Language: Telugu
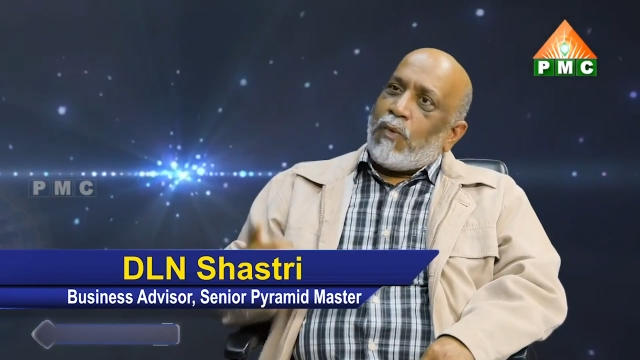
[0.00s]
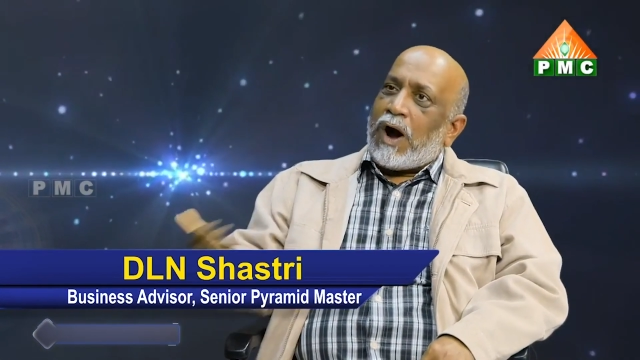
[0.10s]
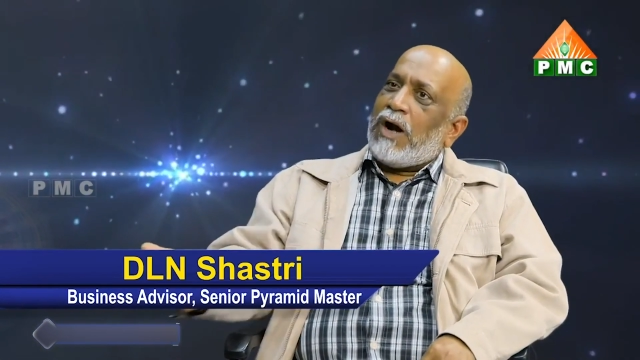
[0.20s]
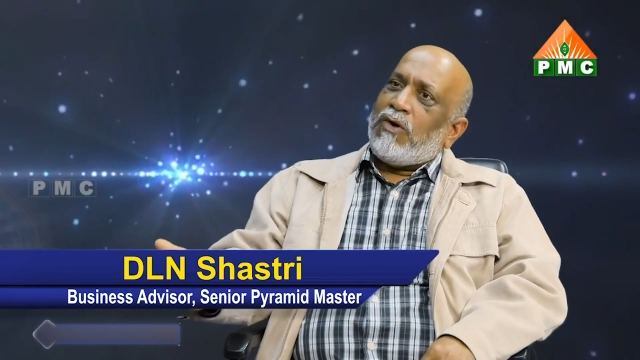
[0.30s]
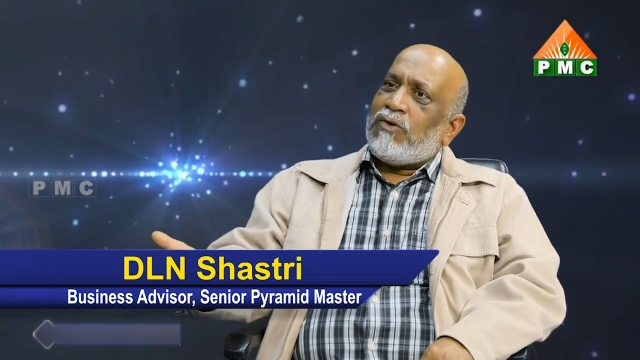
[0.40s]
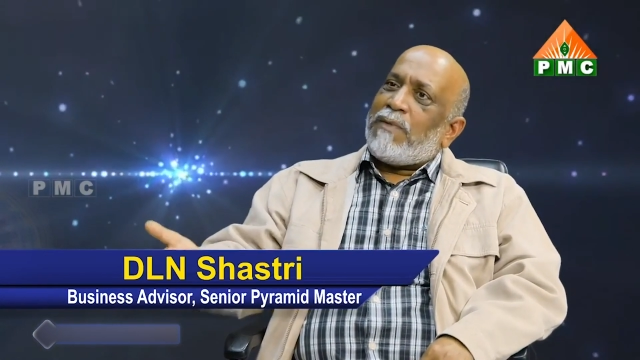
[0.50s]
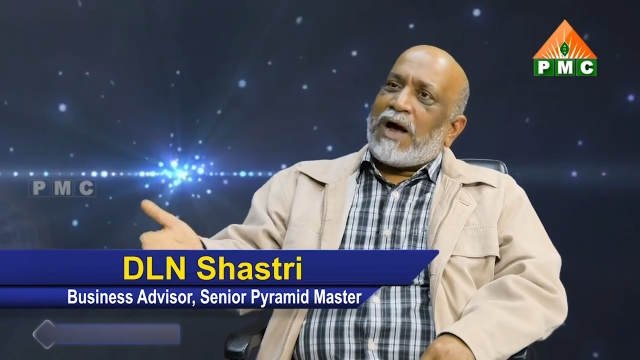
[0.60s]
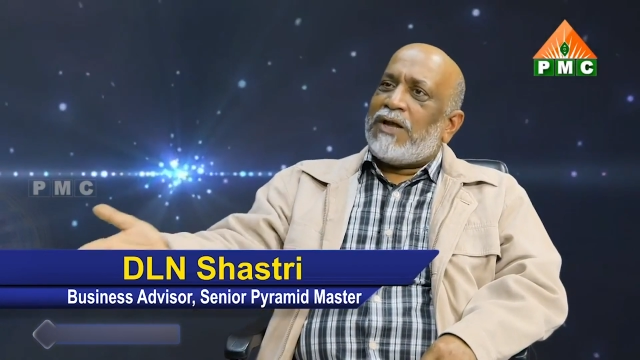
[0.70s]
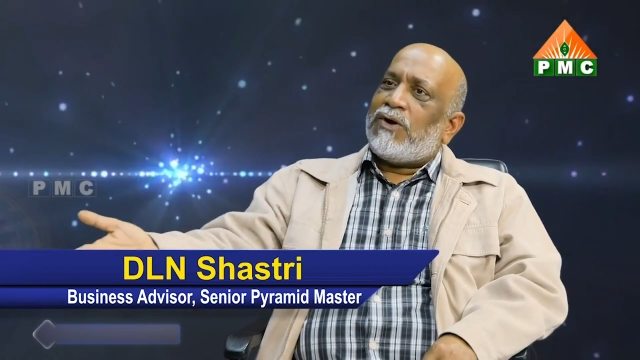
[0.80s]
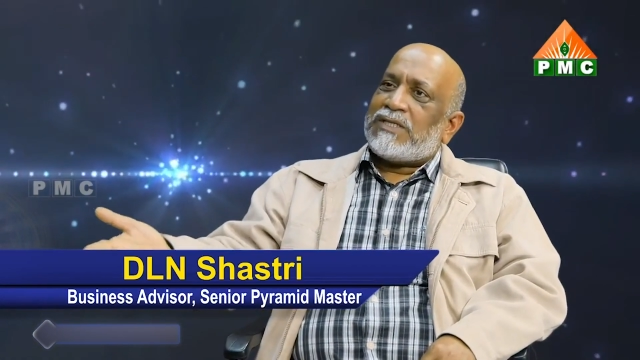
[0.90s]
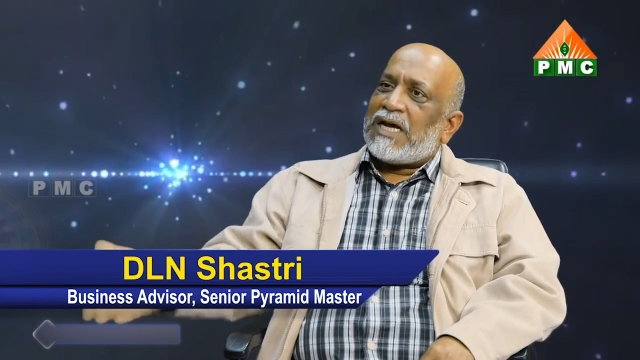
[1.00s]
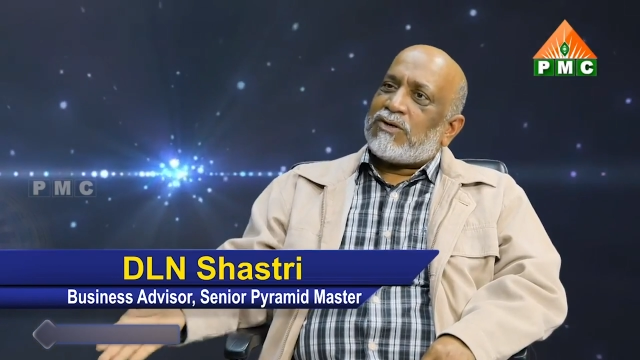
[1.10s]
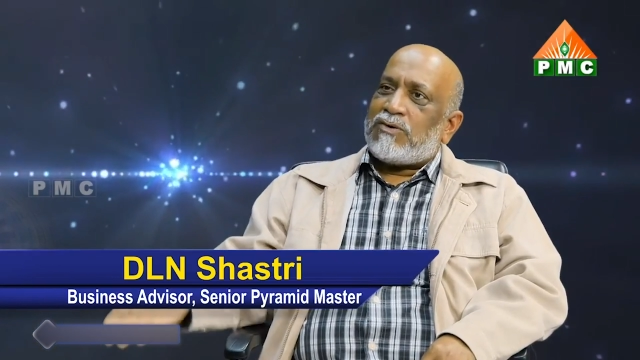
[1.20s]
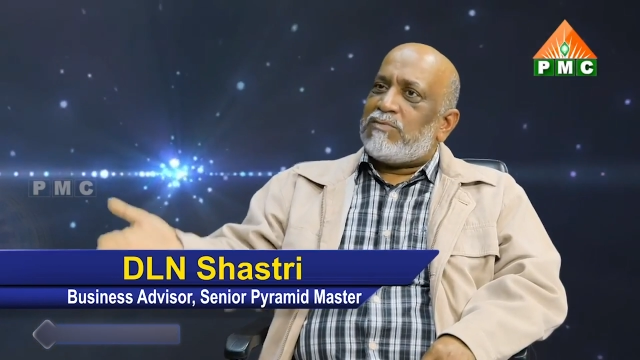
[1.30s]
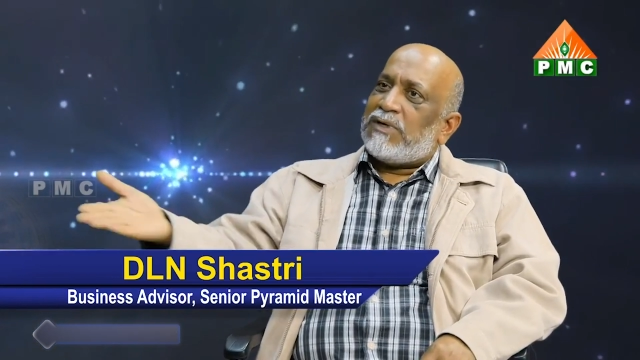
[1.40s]
వాళ్ళు మహాయోగ
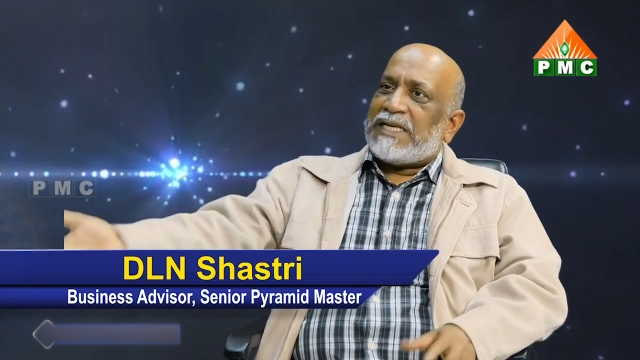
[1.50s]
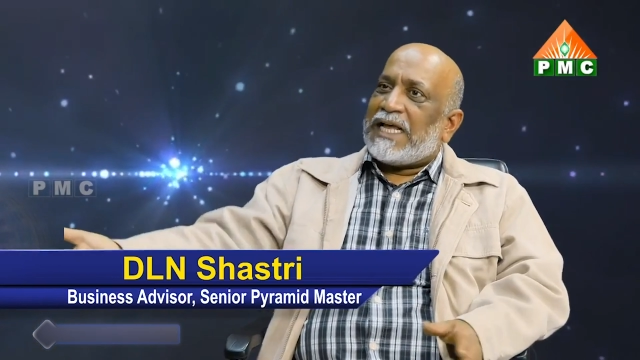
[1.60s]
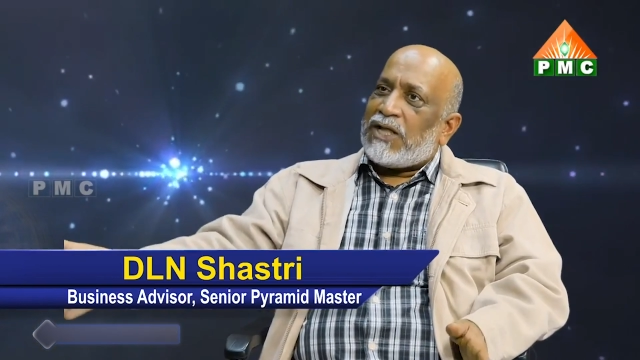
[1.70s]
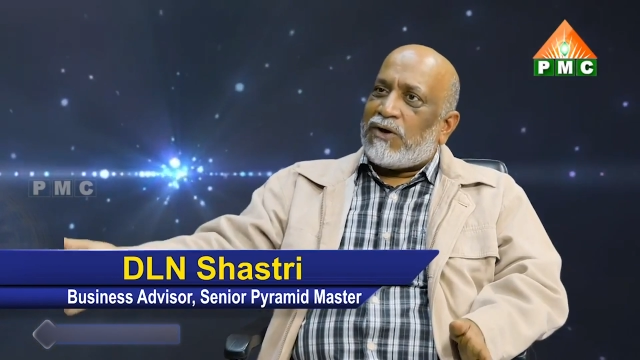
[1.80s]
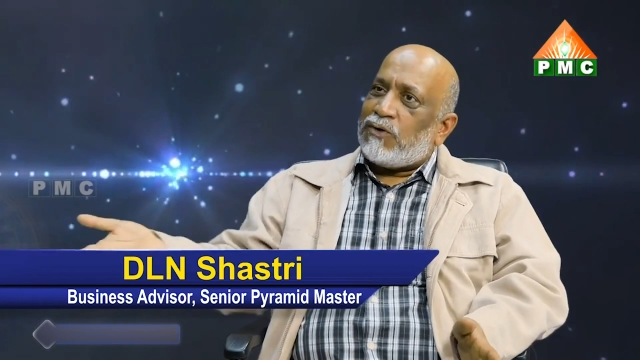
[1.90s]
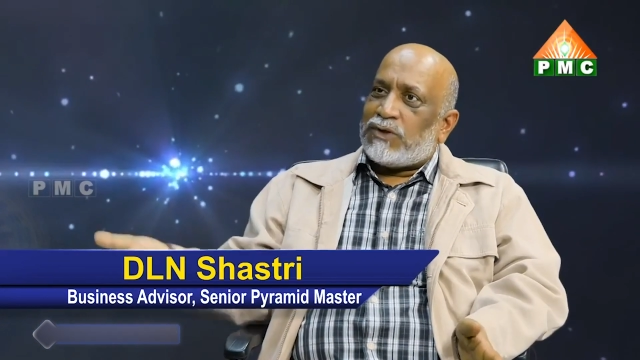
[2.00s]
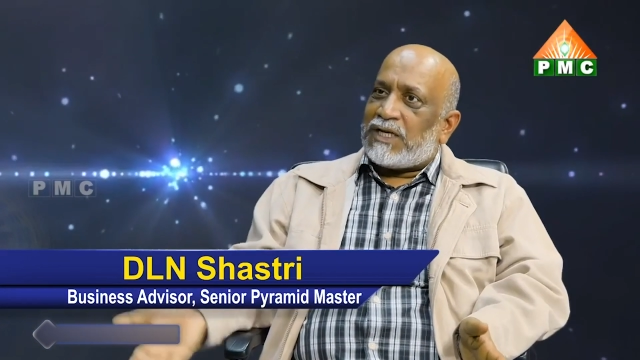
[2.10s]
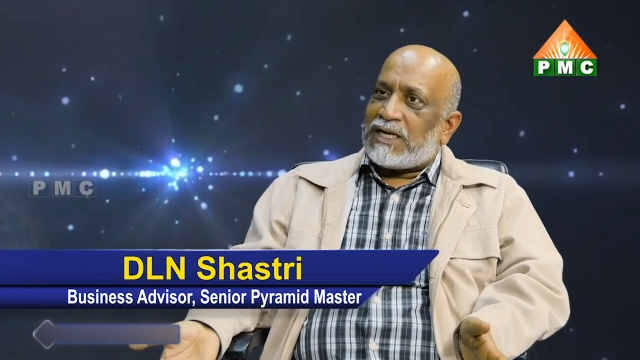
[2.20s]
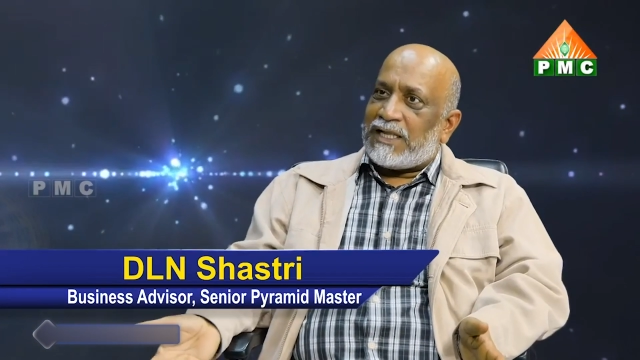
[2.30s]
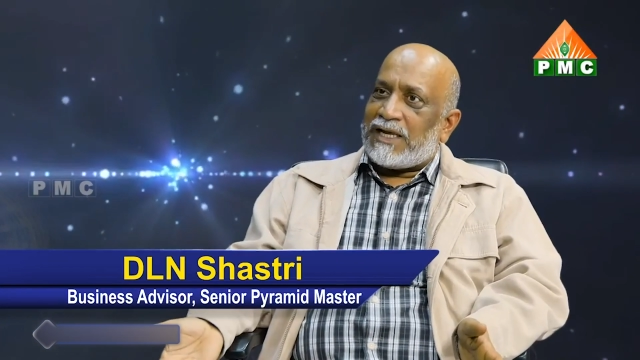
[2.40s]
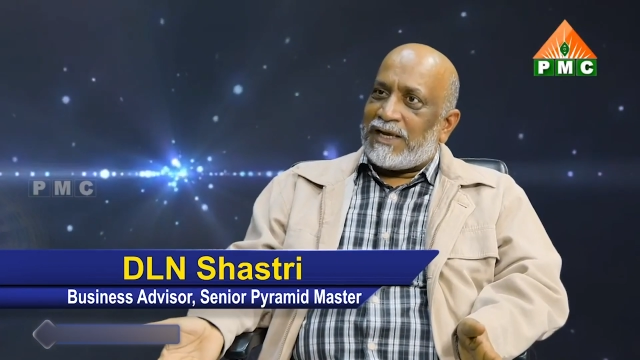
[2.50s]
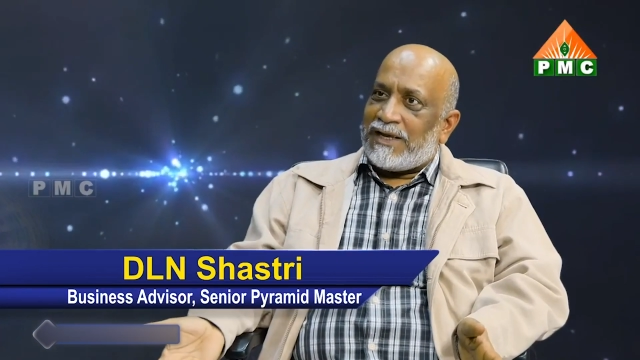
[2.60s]
జానకుంభ చేద్దామని వచ్చారు కదా